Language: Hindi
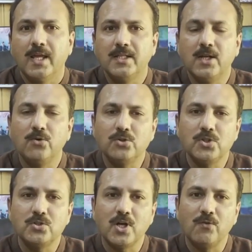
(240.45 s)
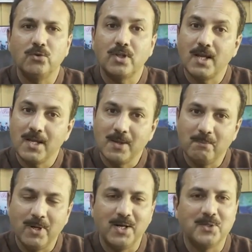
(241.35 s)
ये खुशी जो है वो उतना ही
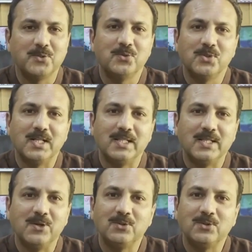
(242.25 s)
बढ़ना शुरू हो जाती है